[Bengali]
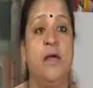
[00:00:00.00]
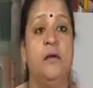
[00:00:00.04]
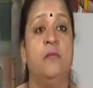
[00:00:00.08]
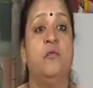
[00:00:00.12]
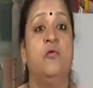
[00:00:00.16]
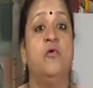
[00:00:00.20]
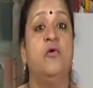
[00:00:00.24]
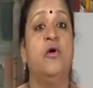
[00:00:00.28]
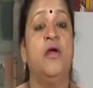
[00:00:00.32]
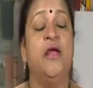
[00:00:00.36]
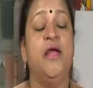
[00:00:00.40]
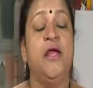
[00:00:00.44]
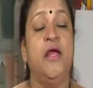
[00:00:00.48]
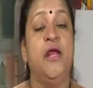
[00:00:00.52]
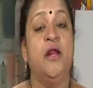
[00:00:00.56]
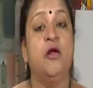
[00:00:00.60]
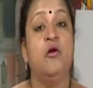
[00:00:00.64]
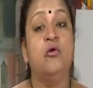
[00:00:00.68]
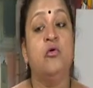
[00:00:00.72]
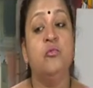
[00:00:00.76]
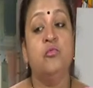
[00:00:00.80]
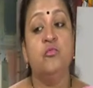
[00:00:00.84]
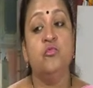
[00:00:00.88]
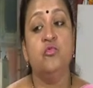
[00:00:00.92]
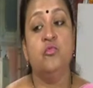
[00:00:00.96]
এবং
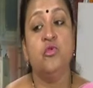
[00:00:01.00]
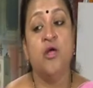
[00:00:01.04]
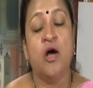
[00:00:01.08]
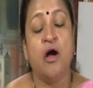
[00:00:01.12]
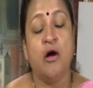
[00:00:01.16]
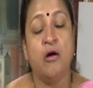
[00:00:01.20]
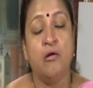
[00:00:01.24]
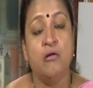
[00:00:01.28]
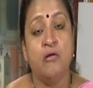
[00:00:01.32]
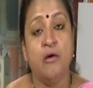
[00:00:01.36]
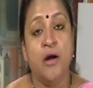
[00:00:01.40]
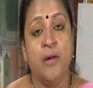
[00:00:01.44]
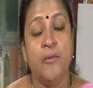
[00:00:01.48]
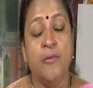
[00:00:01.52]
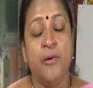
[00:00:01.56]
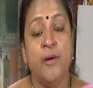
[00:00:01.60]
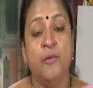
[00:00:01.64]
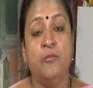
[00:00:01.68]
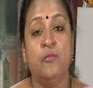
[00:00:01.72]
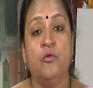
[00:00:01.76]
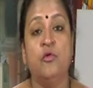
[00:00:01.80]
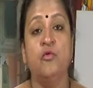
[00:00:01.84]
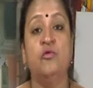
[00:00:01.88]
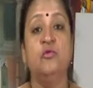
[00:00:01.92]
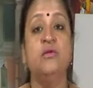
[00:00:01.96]
এরকম উদাহরণ আমরা
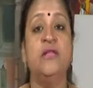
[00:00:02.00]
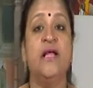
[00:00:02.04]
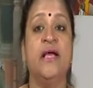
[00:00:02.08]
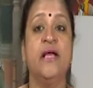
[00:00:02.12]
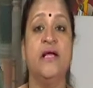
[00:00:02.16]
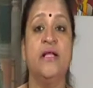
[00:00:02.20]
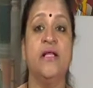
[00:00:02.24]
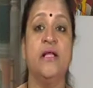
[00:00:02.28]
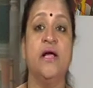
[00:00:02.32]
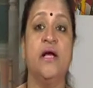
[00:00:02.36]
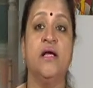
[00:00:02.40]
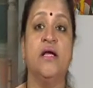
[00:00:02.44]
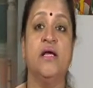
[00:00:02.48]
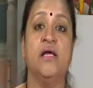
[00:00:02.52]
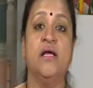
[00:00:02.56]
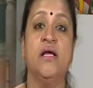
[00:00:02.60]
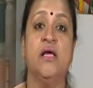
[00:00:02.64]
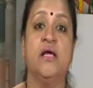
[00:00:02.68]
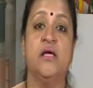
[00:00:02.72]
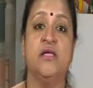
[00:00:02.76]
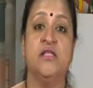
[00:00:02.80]
বহু দেখে থাকি